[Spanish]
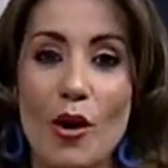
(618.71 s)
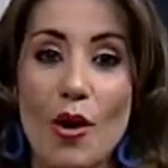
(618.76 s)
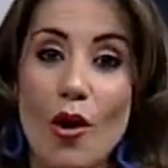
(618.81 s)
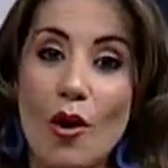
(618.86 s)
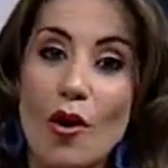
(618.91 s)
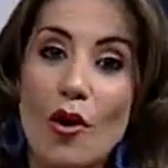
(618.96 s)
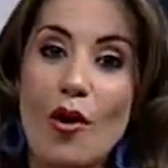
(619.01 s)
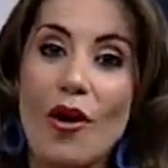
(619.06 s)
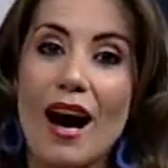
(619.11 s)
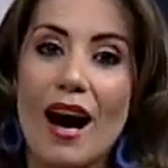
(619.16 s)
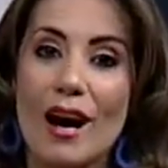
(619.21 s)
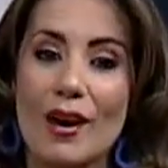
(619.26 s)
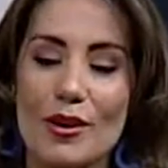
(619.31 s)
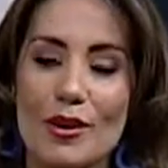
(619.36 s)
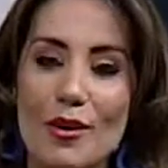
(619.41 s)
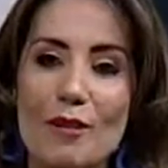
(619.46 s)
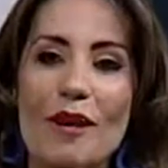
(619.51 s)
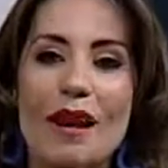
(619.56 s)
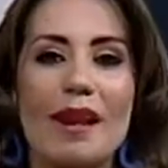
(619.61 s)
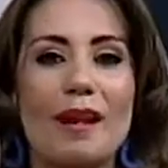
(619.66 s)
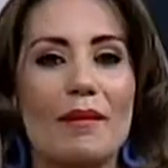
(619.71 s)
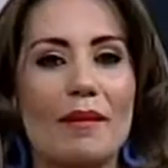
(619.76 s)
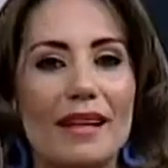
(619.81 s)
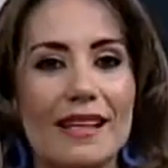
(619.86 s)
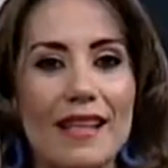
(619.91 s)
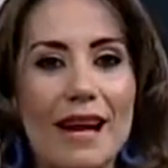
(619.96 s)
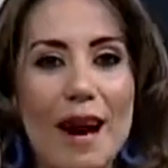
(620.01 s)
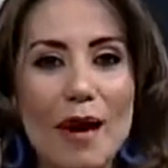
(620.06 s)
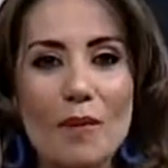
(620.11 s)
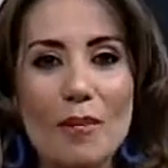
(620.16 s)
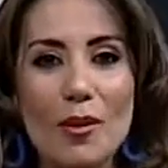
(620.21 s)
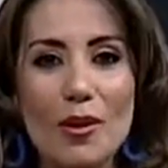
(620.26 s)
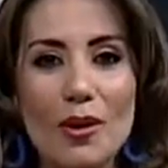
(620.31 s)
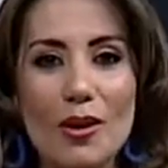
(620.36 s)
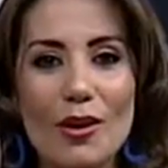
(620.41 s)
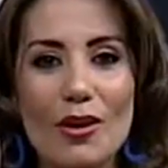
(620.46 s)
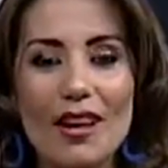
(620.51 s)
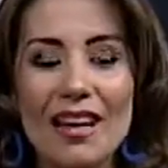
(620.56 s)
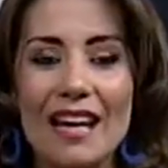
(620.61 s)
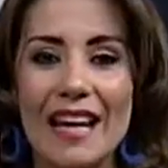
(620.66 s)
O a Ana María
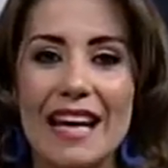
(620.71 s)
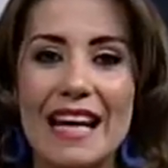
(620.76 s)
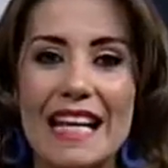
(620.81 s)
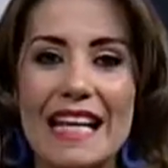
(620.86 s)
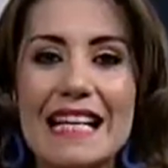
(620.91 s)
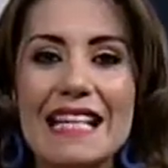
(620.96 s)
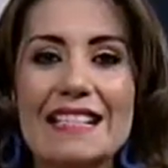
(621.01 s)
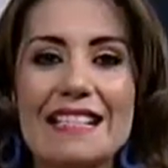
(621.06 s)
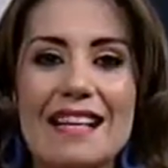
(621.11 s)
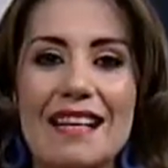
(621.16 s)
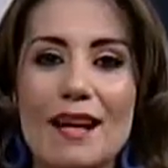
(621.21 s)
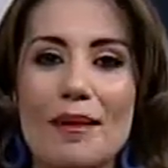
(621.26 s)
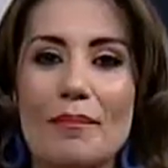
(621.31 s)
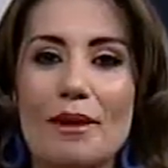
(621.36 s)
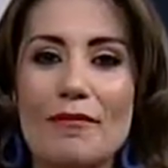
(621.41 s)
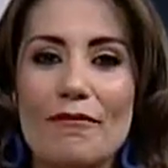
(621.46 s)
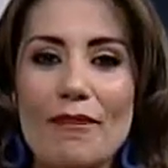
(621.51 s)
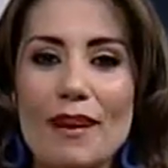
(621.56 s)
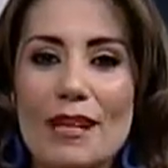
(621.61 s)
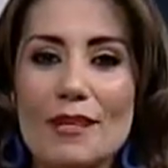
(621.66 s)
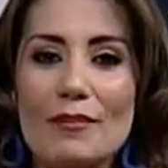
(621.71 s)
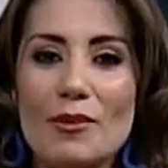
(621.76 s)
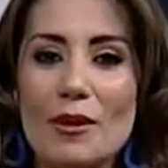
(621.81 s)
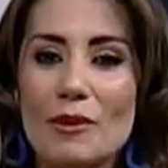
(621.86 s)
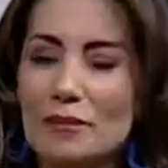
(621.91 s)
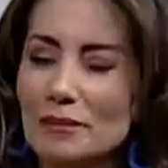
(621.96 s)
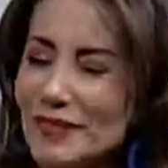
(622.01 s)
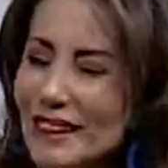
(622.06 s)
Apolo en Instagram y Facebook.